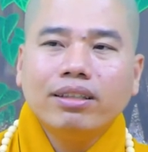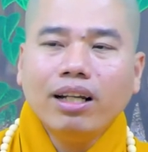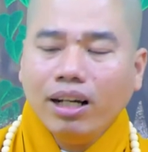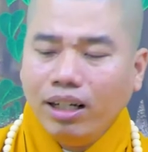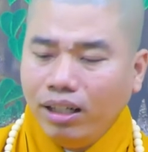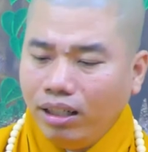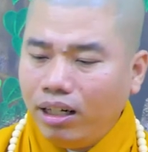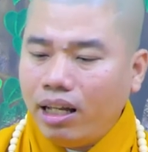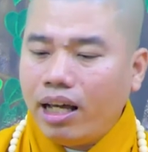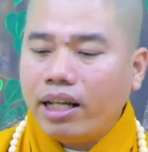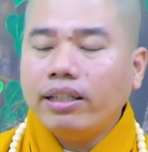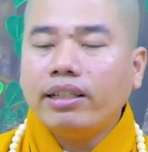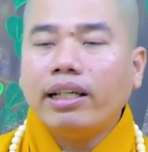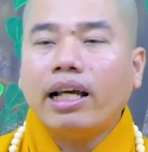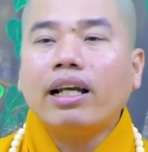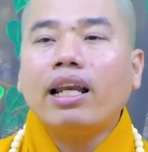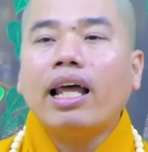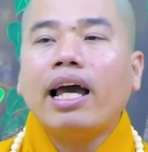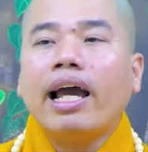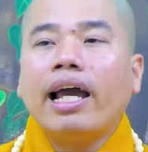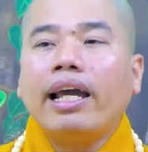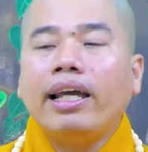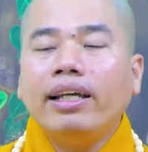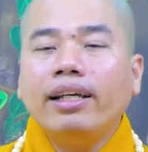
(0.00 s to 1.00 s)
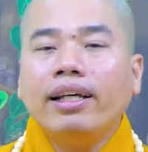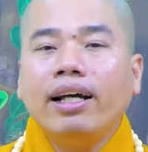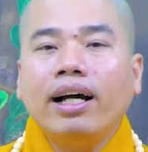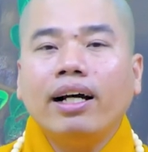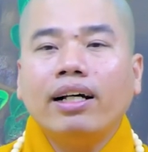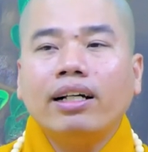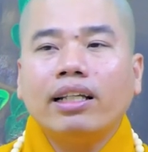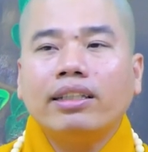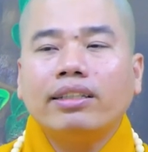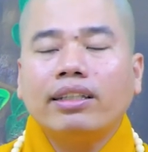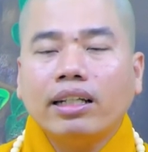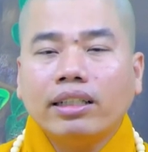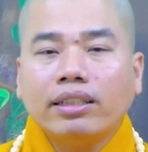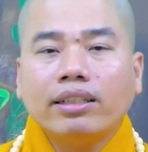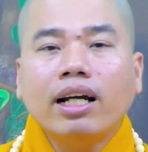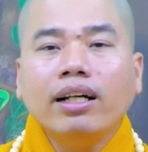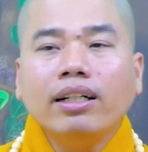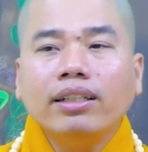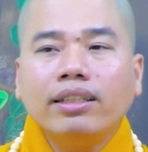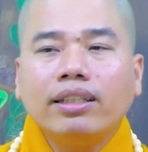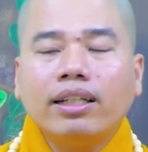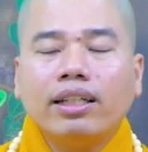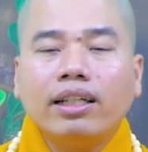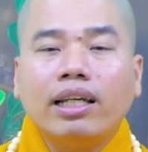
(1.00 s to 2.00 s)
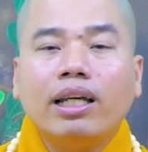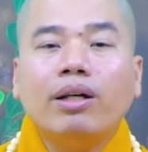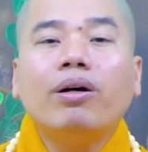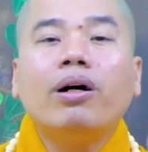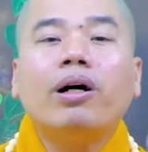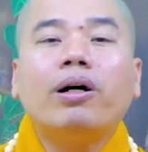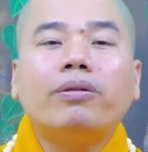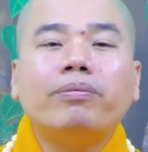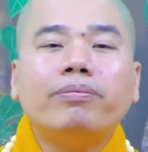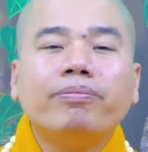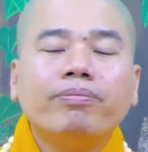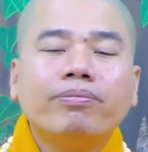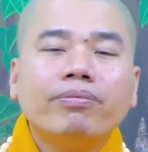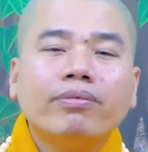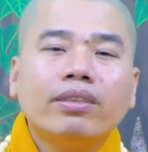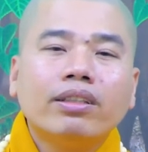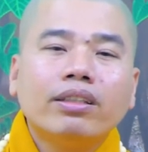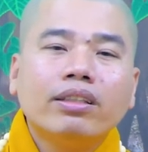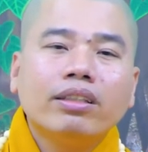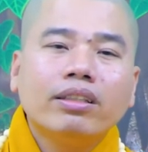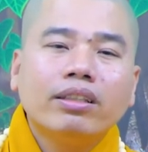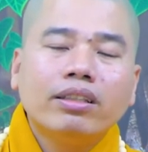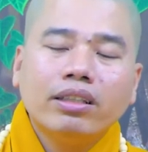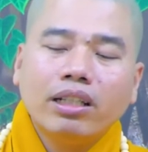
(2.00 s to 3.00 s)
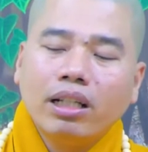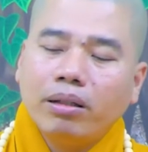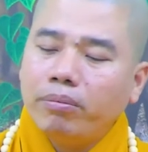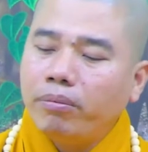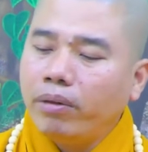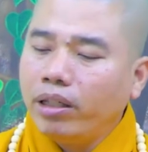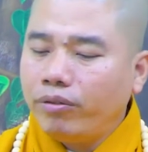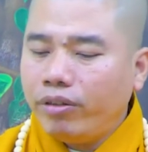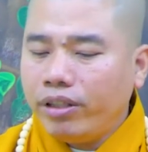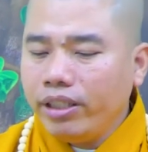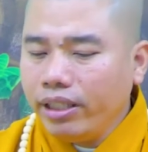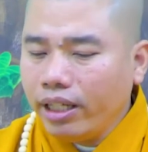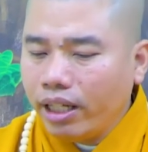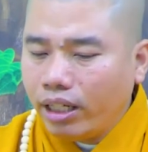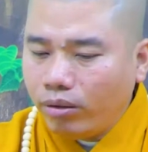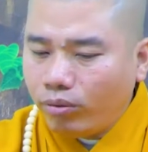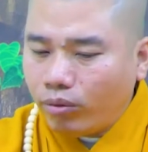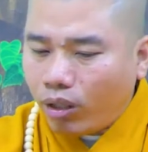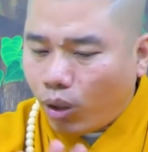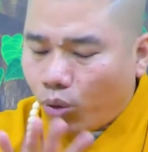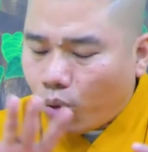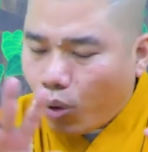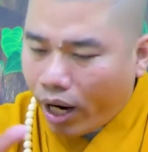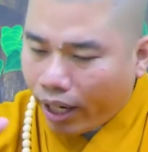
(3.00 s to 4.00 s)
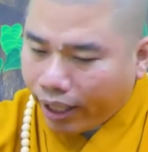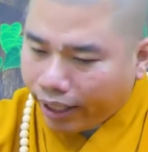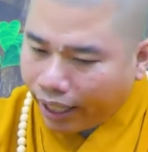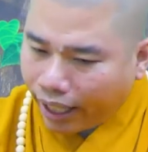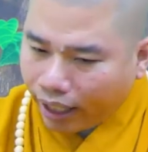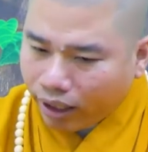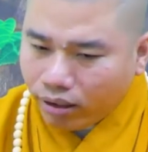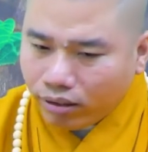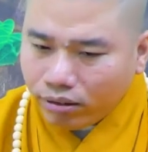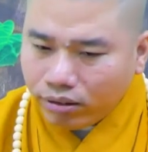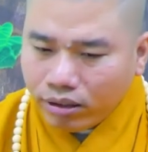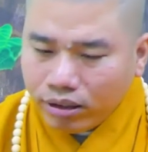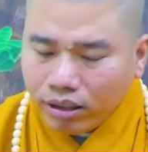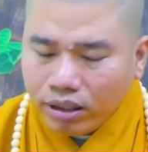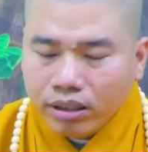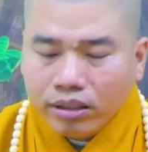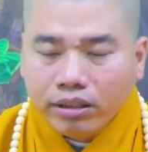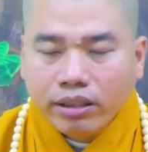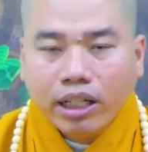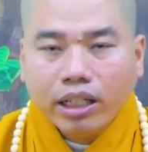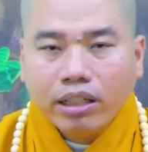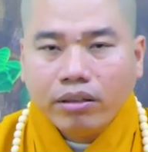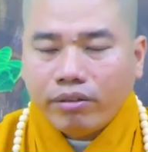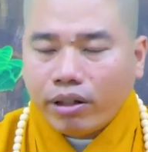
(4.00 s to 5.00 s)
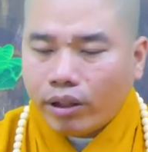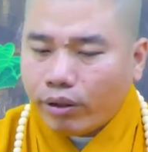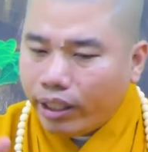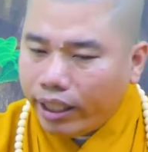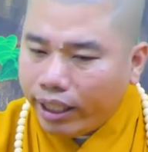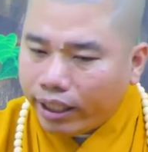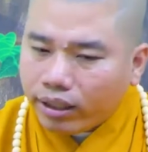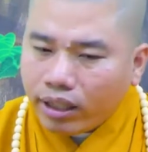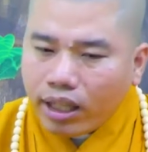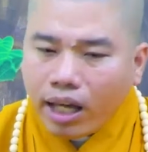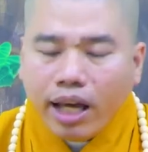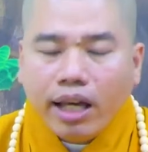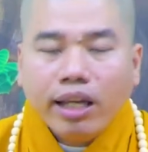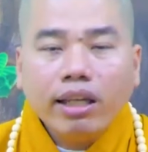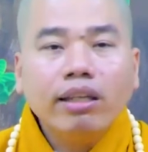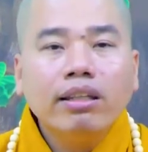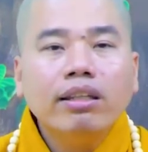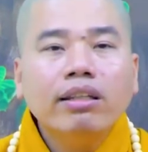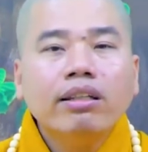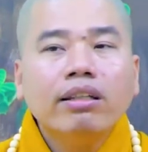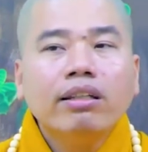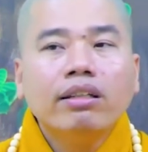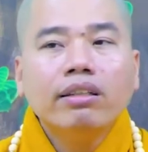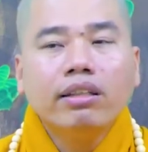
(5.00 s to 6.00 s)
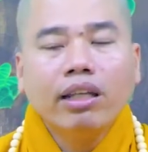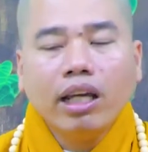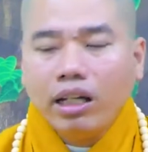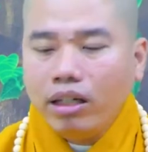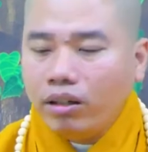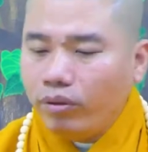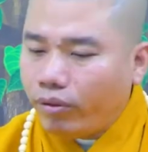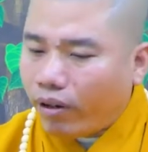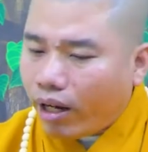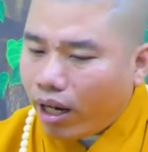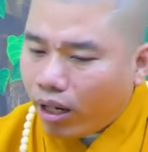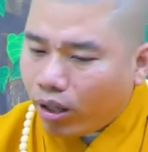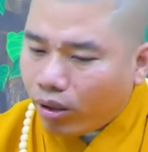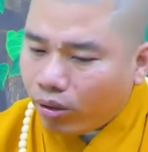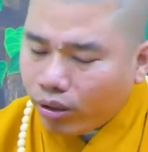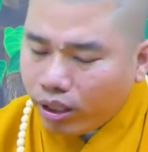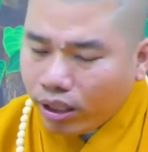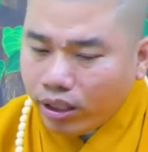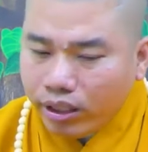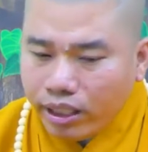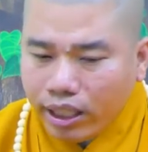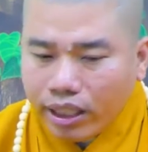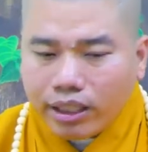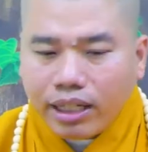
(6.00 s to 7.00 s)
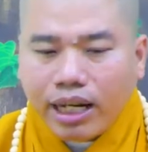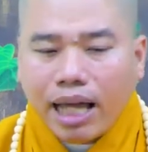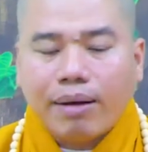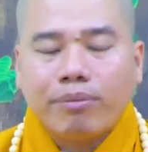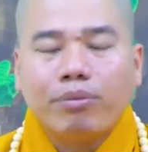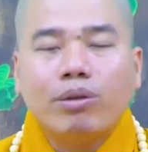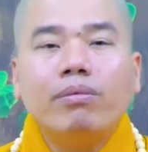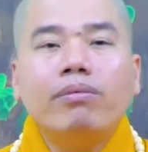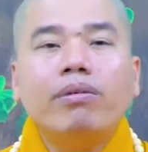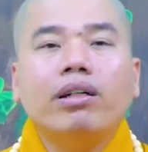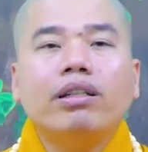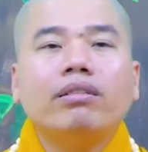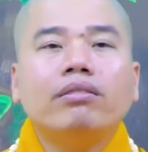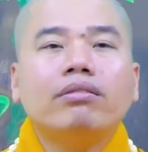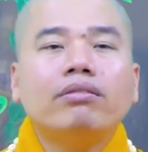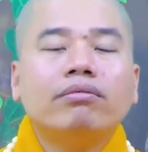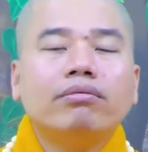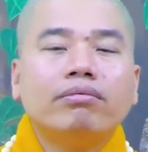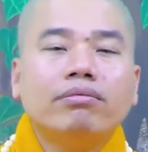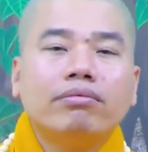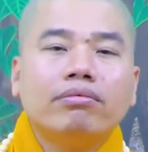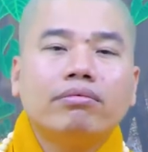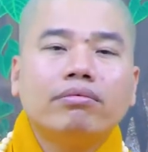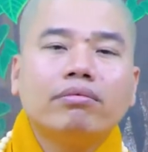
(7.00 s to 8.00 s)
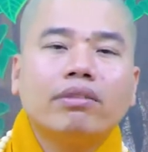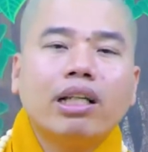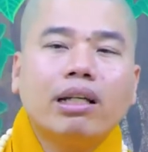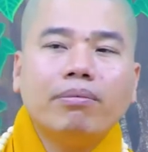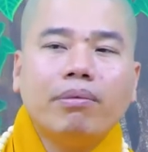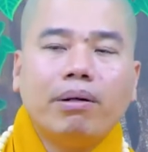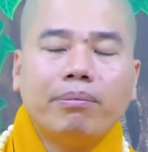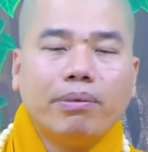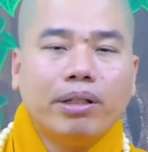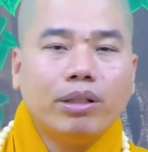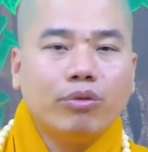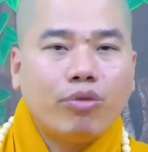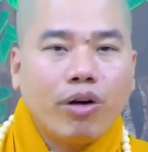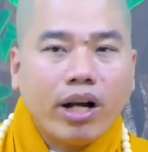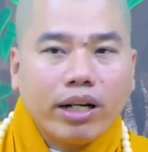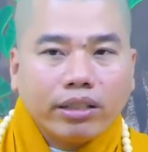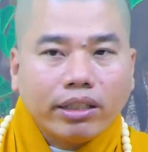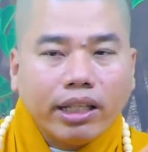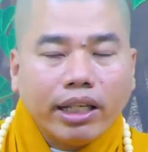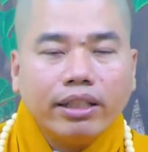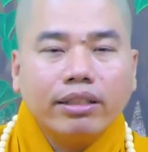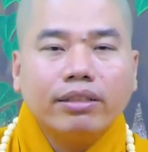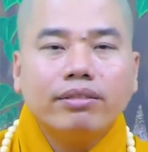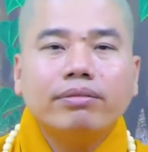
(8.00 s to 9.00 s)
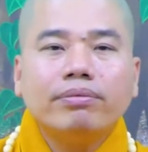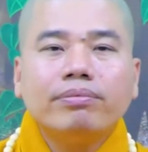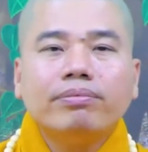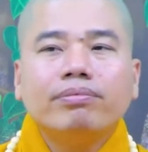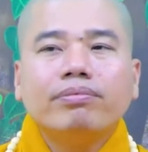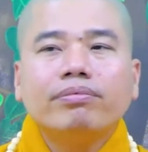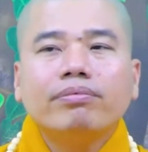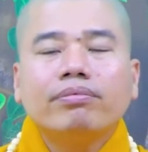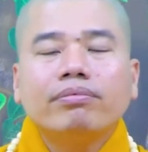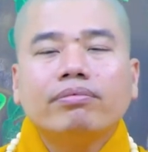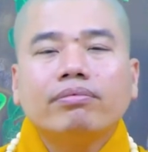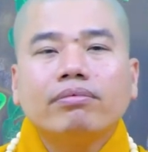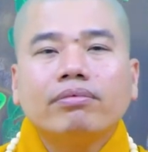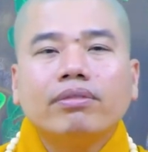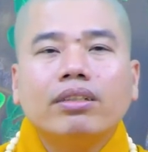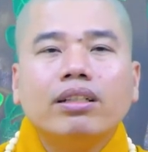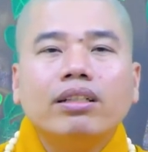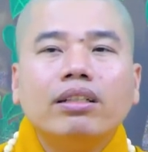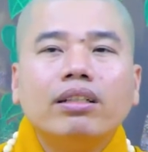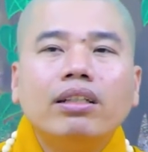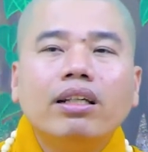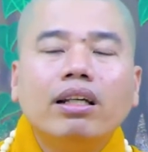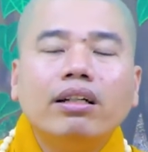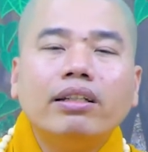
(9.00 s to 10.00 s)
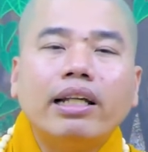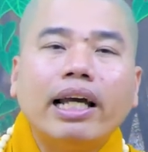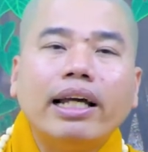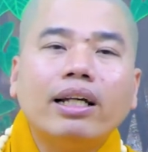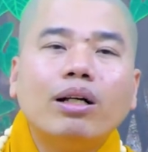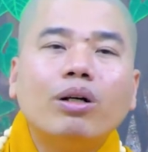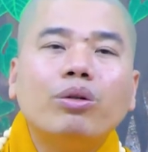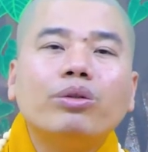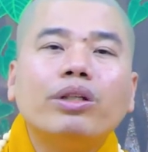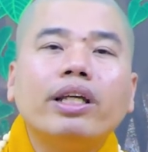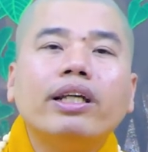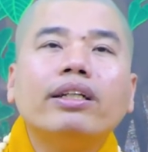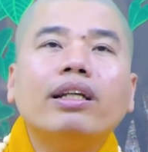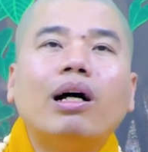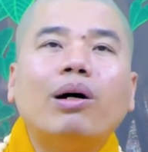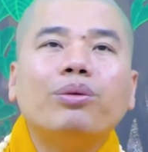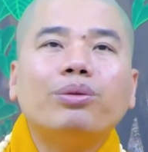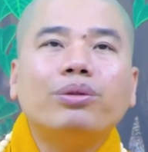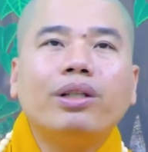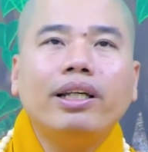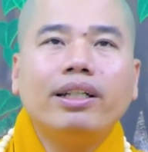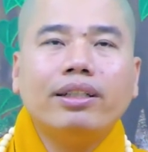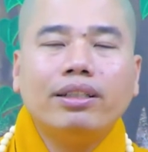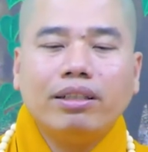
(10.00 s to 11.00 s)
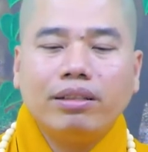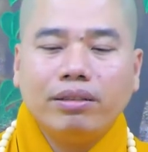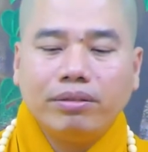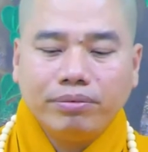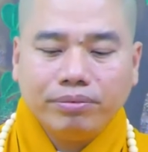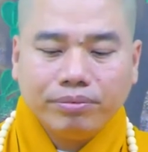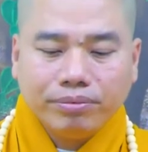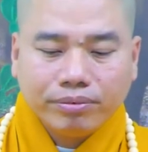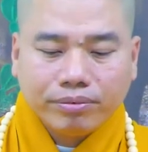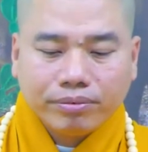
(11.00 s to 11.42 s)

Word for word: đứng lên vẫn là hay hơn là chết cứng hiểu không nên mình phải nhìn vào hoàn cảnh nhìn vào địa thế nhìn vào cái việc làm của mình để mà mình phát triển đó, như nãy câu chuyện đầu tiên đó